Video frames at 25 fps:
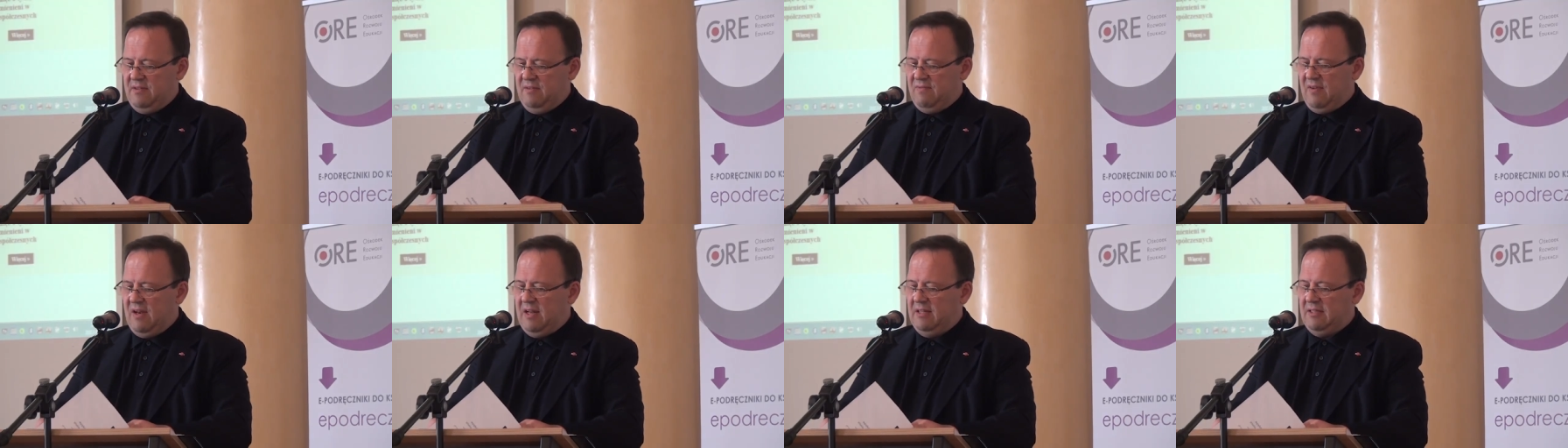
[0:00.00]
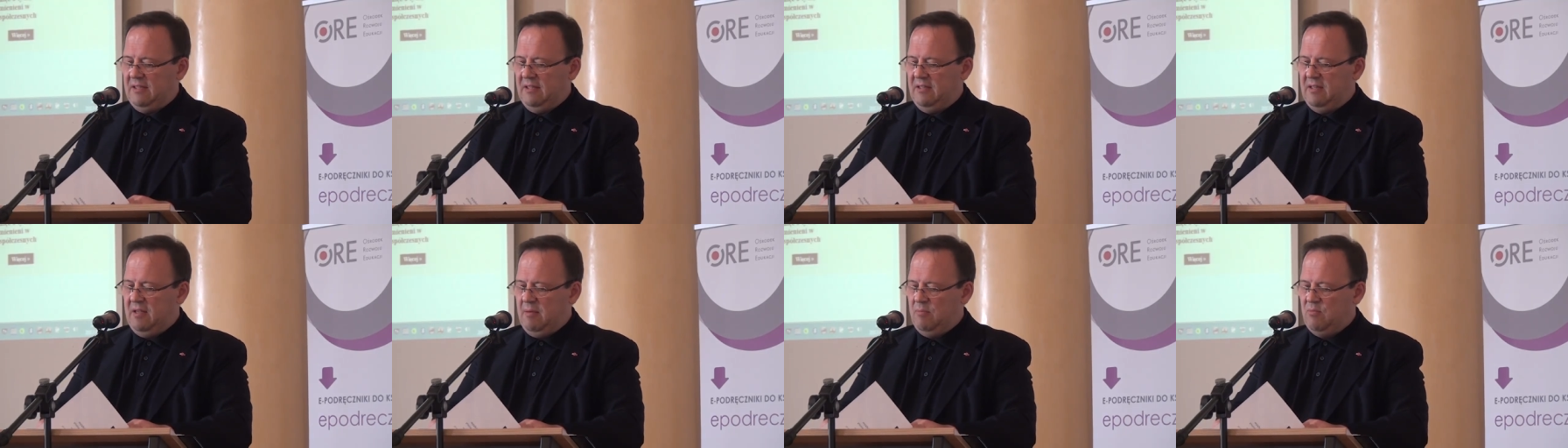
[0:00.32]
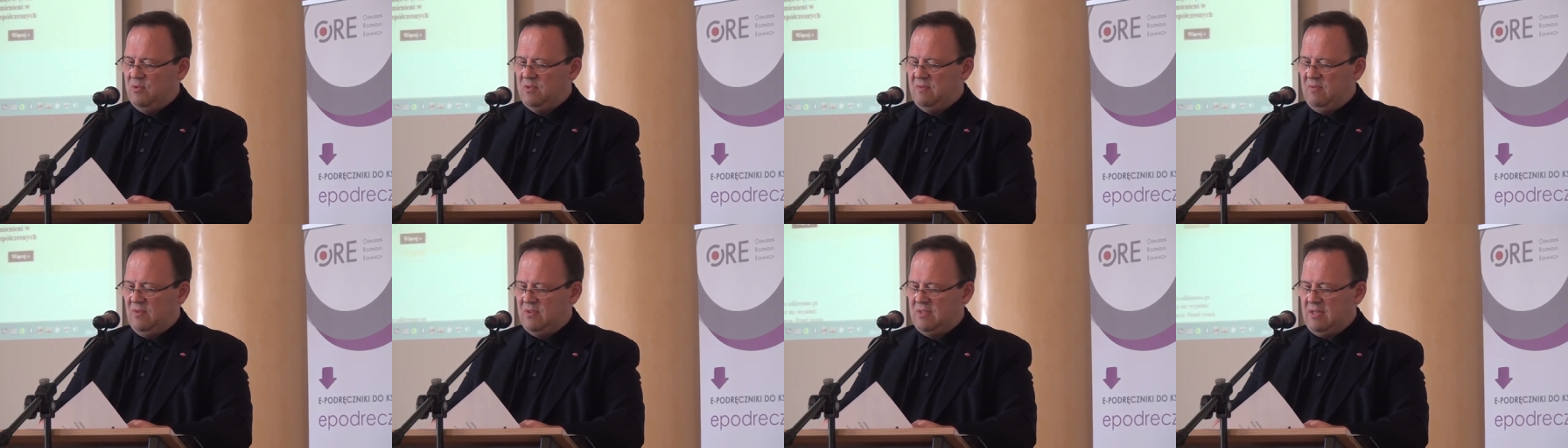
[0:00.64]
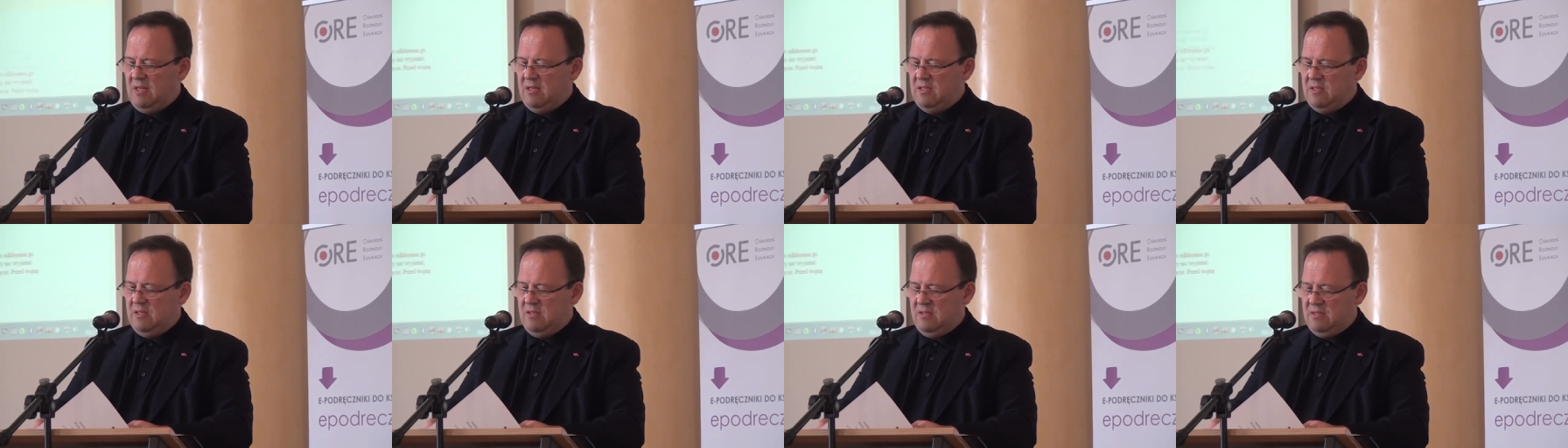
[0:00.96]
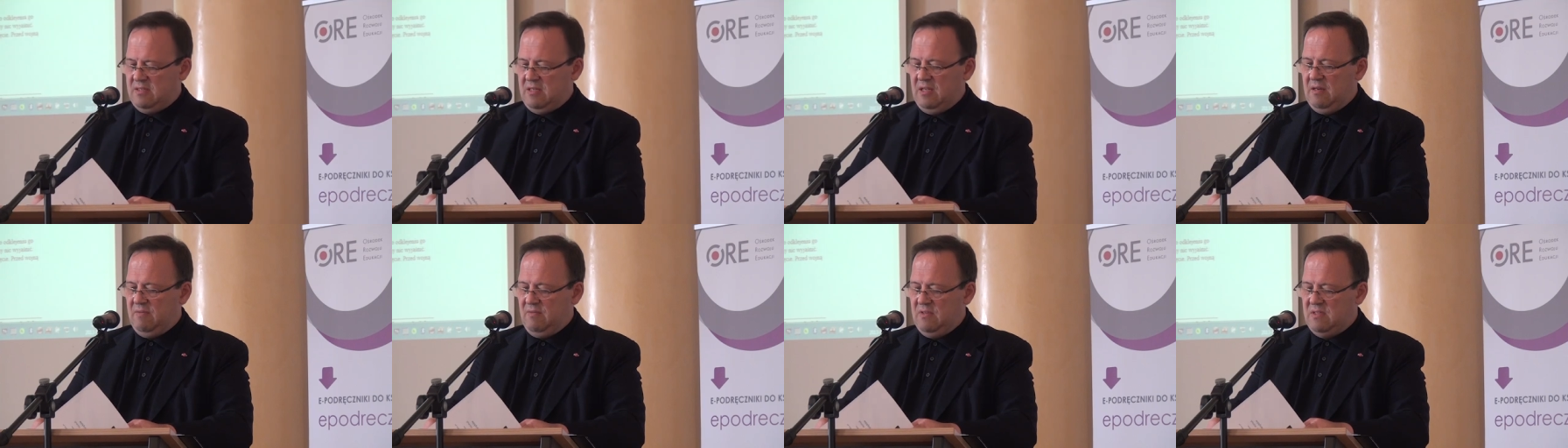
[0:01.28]
Dwa lata temu związany,
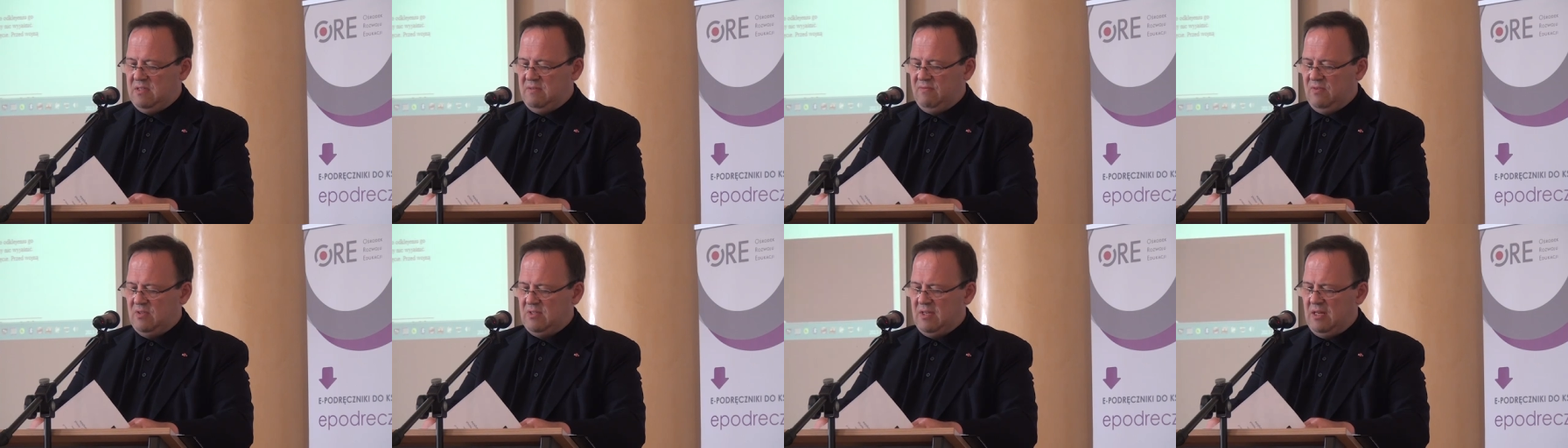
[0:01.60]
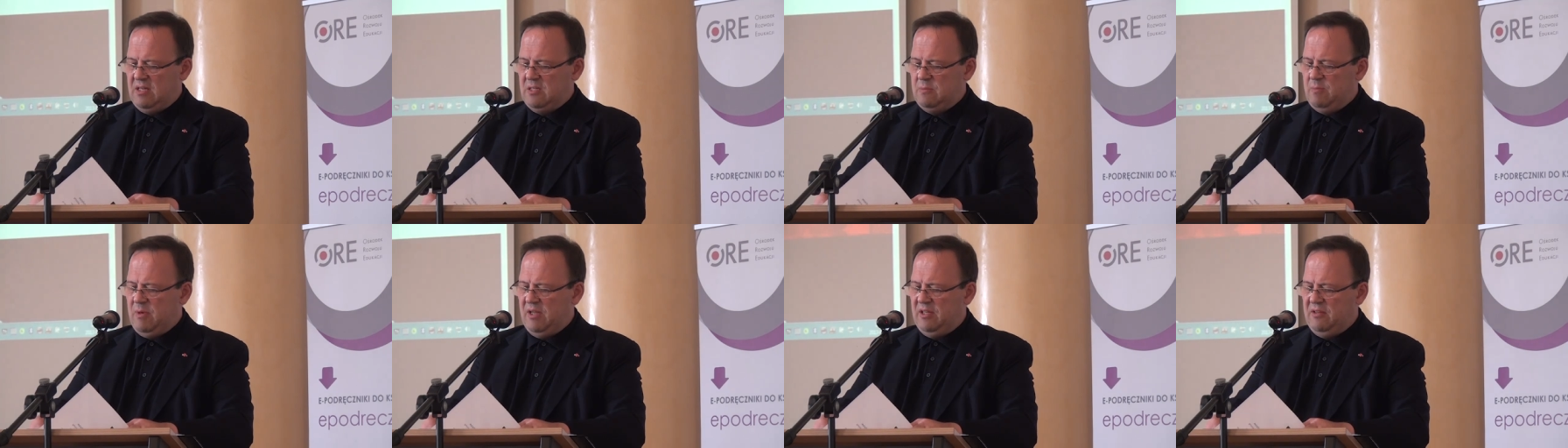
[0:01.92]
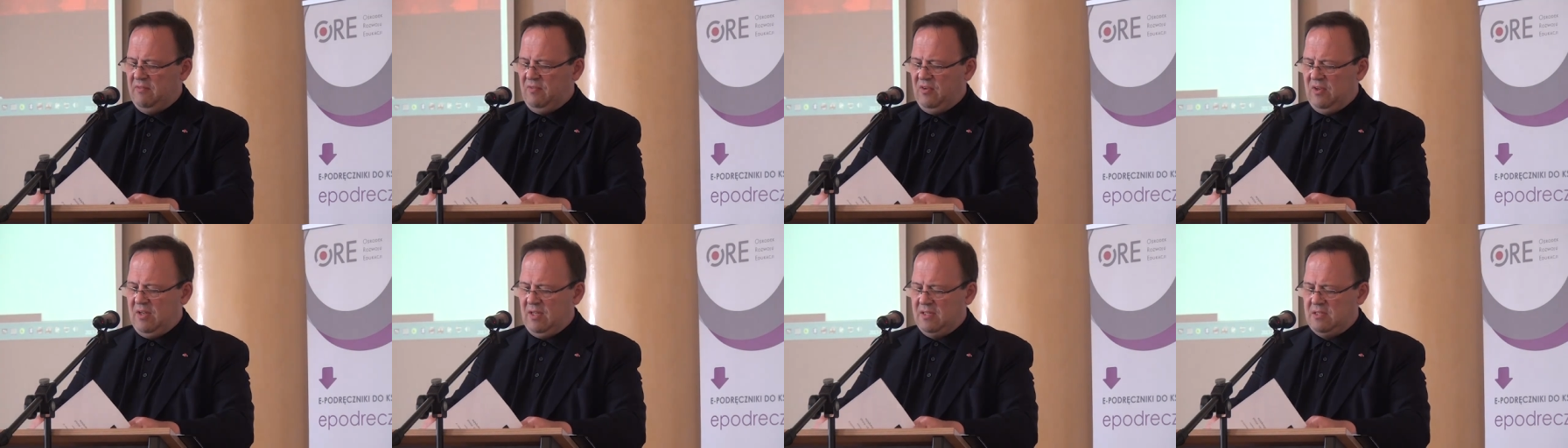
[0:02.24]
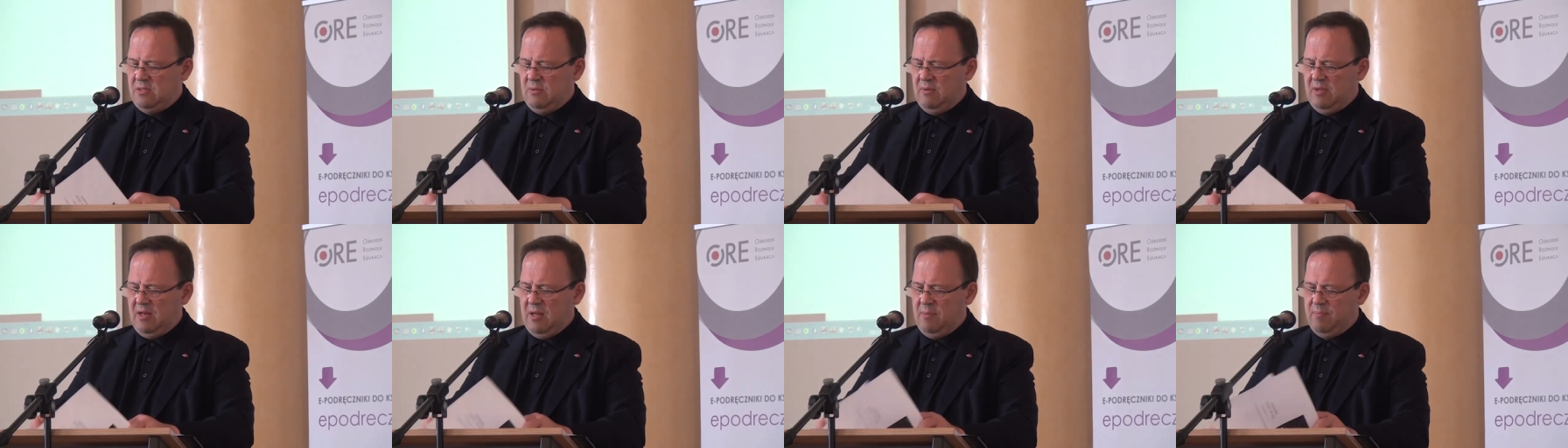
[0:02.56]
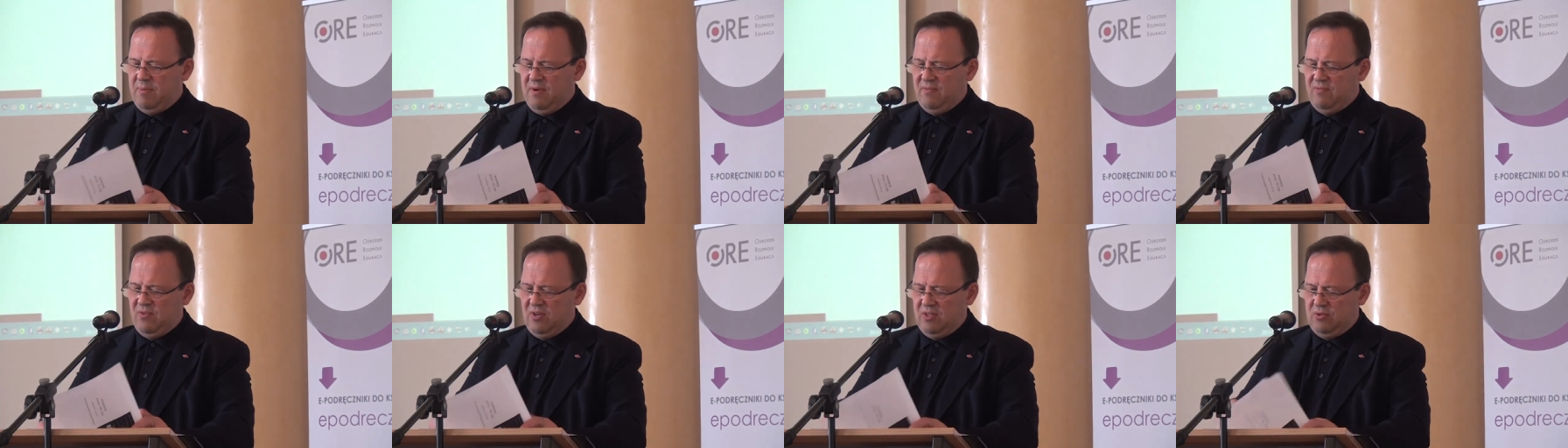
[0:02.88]
serwis związany z beatyfikacją Jana
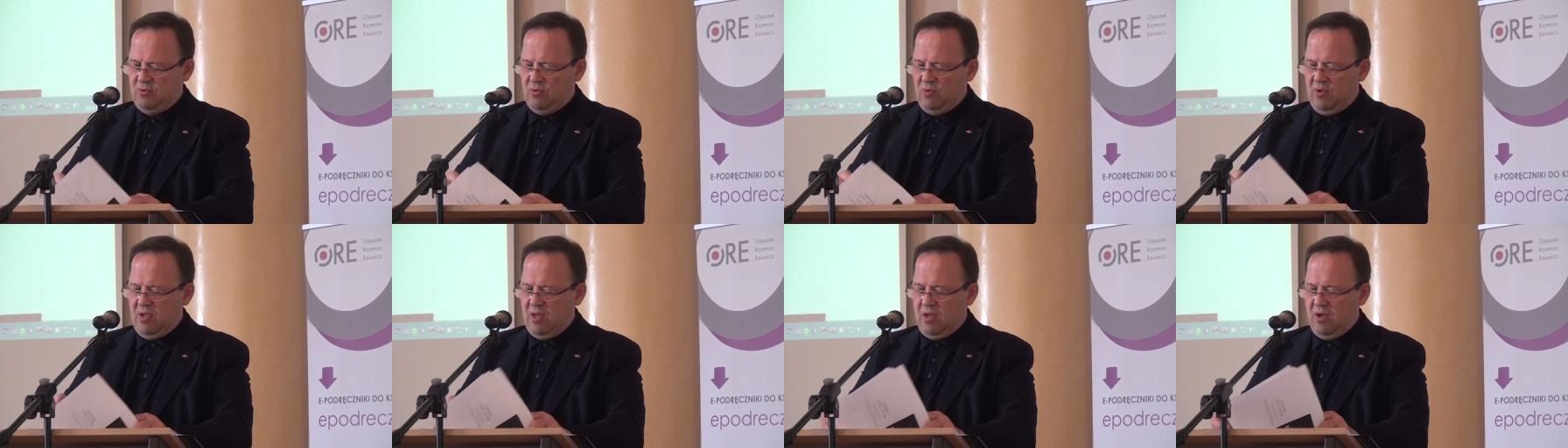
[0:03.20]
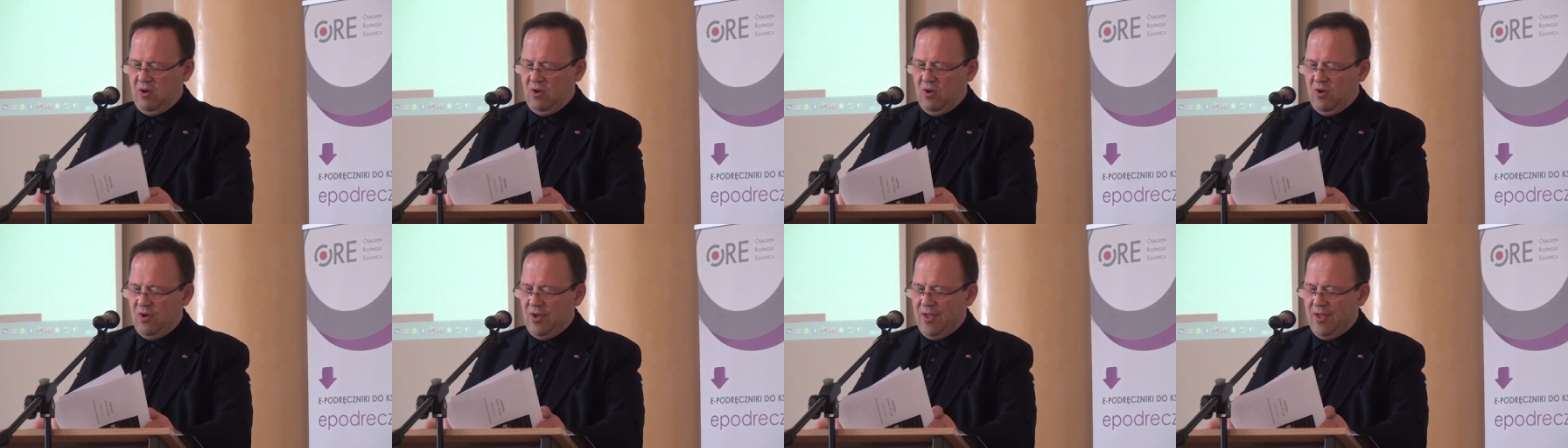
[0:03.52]
Pawła II.